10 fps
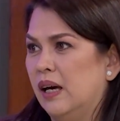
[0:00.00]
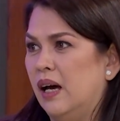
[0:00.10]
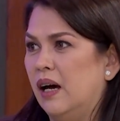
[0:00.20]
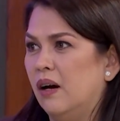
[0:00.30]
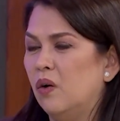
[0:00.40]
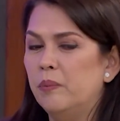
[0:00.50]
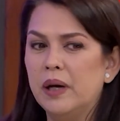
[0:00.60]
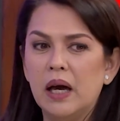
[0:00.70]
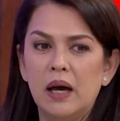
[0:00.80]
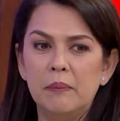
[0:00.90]
Uh, uh-huh.
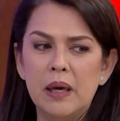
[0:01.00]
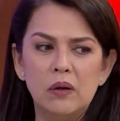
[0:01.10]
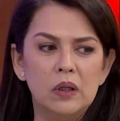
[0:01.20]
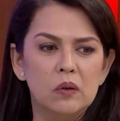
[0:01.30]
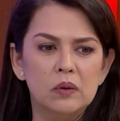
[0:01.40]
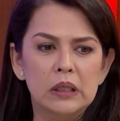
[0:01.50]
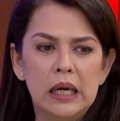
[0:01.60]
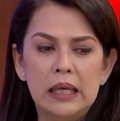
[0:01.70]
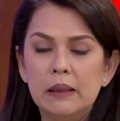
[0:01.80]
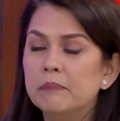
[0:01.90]
kumbaga, meron akong...
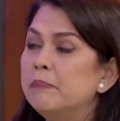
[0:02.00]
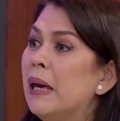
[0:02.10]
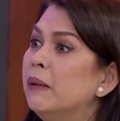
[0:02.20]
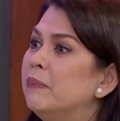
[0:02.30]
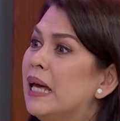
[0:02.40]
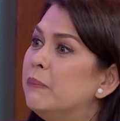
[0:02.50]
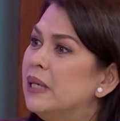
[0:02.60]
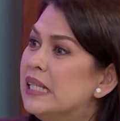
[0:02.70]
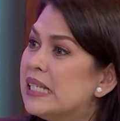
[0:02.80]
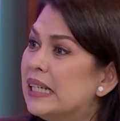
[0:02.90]
Mer, mer,
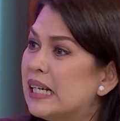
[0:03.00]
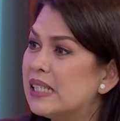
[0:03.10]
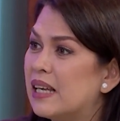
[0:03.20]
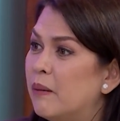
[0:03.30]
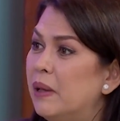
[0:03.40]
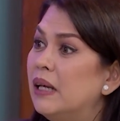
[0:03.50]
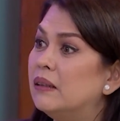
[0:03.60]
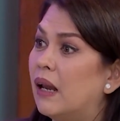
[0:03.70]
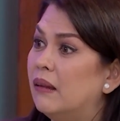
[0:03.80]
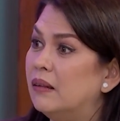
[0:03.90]
minsan kasi, may
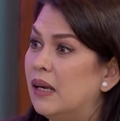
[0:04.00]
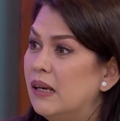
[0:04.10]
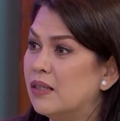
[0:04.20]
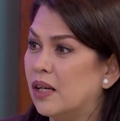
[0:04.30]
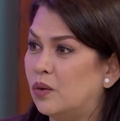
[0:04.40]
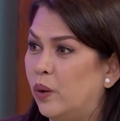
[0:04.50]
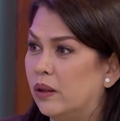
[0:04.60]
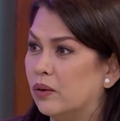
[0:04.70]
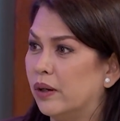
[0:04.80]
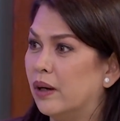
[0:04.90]
nag-trending sa
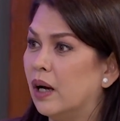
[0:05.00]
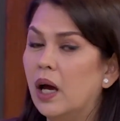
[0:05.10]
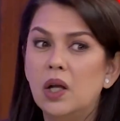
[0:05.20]
Twitter. Uh-oh.